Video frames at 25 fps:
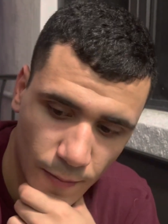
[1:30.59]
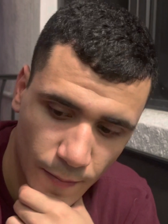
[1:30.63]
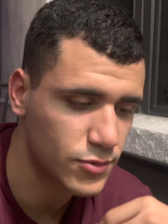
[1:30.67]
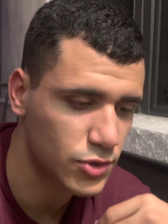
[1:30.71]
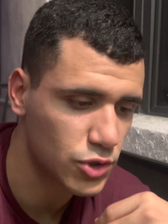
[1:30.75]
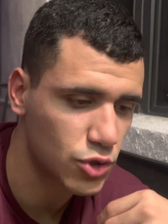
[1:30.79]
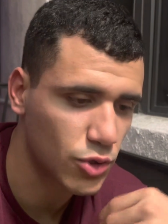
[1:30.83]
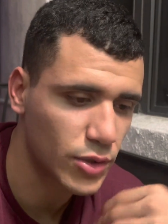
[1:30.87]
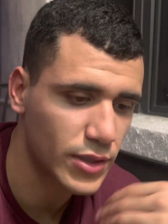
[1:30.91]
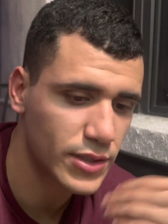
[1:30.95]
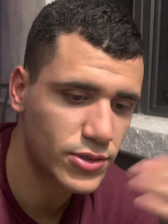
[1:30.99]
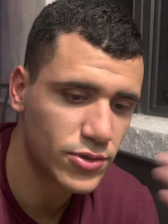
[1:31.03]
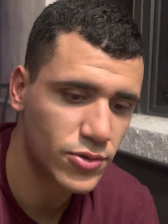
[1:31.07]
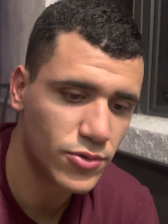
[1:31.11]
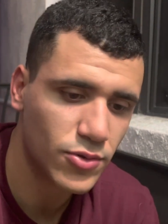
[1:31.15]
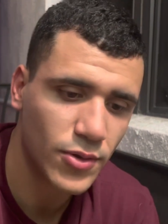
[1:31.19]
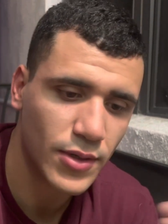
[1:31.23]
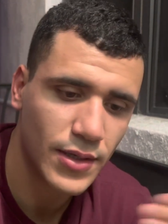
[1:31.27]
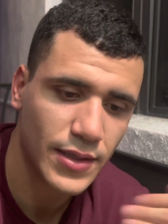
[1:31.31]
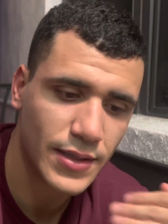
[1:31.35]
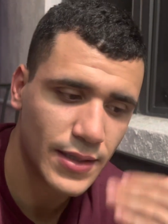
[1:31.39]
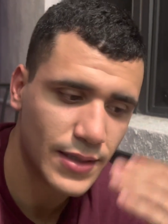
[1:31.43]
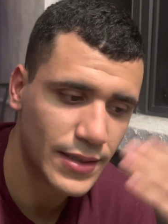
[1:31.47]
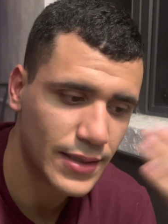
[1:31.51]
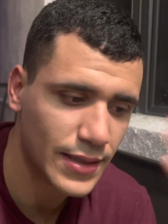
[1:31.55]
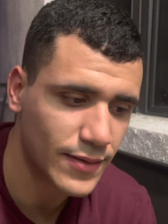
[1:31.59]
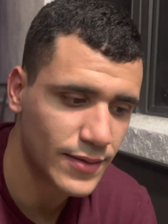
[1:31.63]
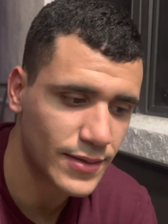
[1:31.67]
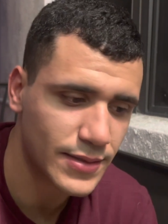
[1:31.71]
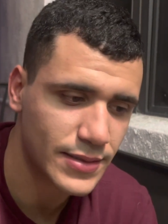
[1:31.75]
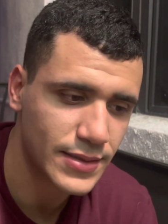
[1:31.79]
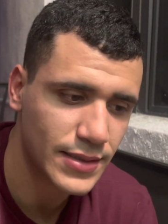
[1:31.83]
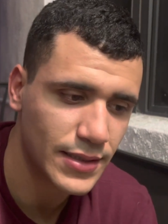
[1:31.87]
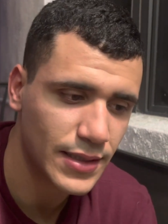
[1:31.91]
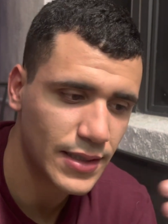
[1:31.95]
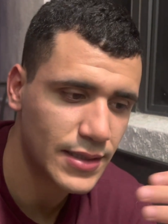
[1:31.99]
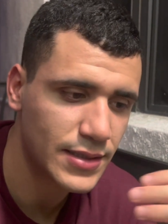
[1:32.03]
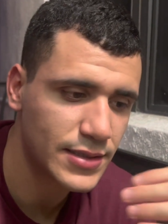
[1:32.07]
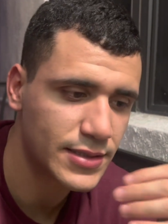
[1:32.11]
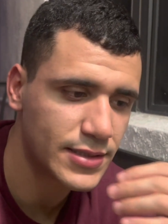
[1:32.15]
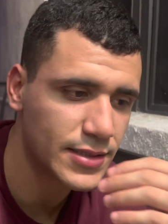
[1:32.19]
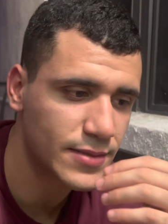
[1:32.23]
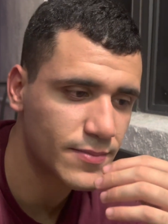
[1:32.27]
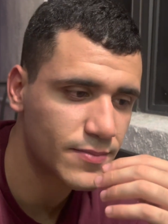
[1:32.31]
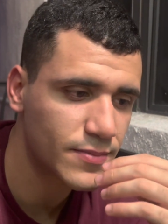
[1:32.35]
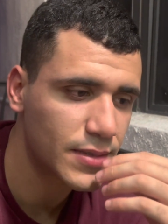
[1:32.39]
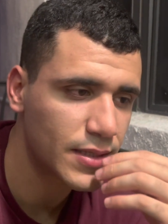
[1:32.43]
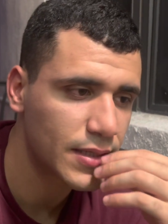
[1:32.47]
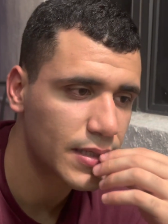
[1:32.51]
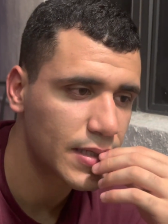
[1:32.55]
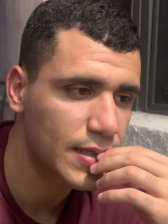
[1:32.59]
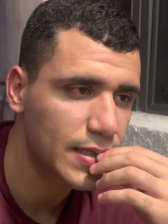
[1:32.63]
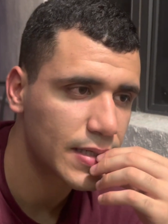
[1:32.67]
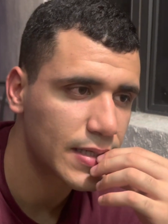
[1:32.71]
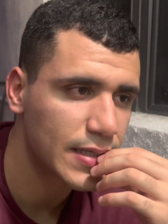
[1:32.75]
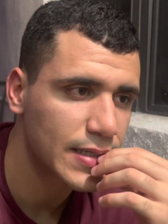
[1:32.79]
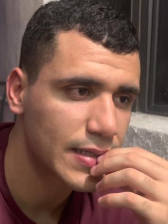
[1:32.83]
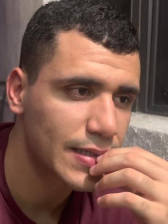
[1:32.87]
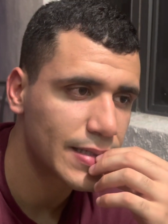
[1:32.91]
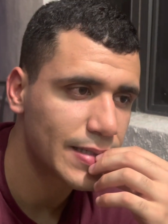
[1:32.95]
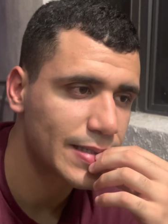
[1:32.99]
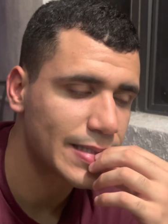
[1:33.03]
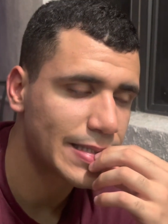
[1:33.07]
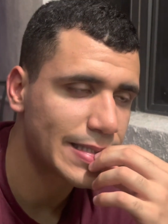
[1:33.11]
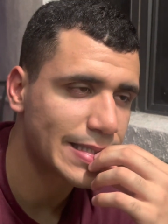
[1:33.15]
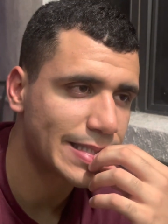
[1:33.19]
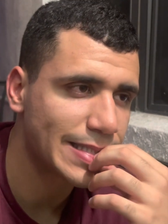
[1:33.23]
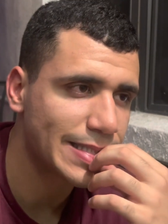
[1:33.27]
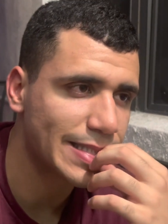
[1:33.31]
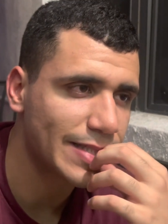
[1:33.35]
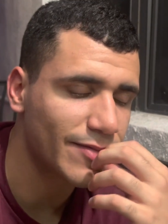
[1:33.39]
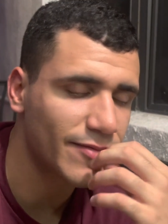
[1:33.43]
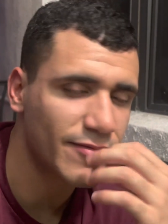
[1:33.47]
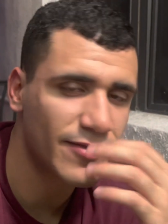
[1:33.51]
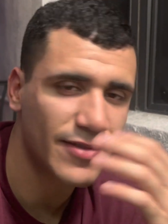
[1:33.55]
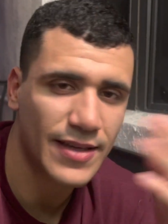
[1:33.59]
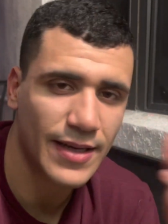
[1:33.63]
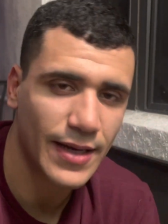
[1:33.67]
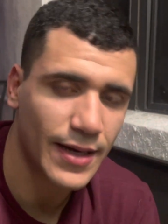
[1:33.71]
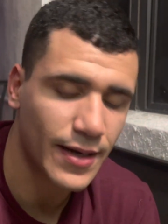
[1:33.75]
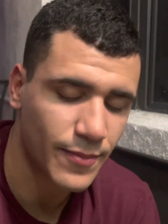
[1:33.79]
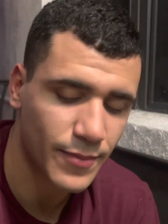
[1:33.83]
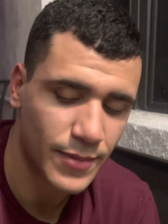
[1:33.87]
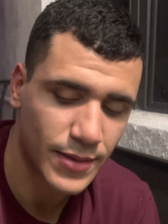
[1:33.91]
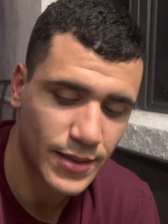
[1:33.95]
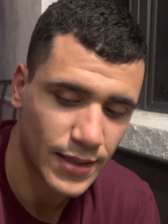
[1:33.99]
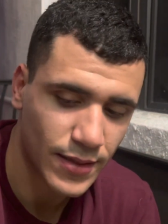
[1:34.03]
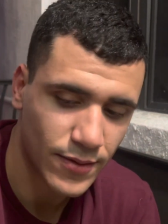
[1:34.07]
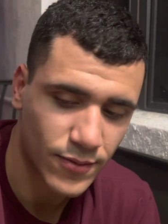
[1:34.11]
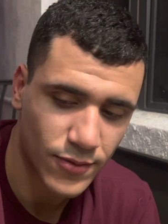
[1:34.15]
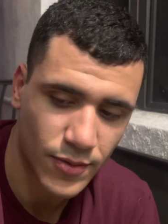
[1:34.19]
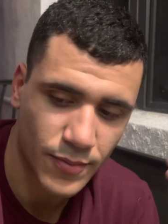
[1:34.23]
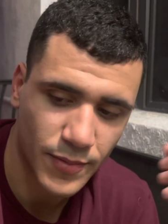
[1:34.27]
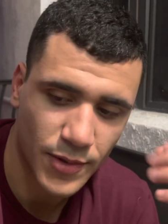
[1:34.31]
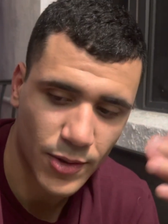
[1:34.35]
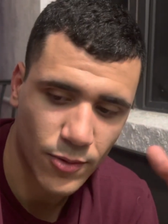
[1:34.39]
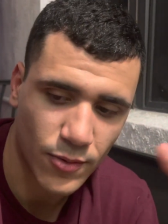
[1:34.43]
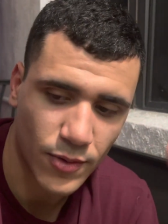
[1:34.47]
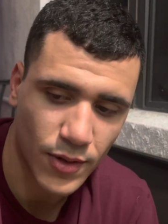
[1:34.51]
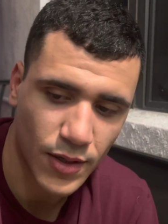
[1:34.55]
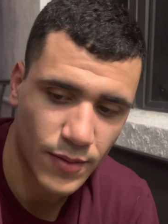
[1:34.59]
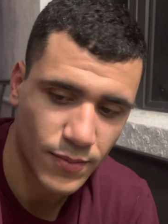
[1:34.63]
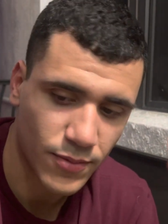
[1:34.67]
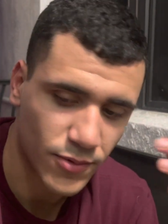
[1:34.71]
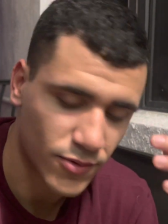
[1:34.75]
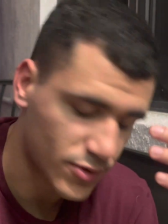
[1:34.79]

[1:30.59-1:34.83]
Yo he hecho toda esta travesía del gym sin fijarme tanto en mi cuerpo,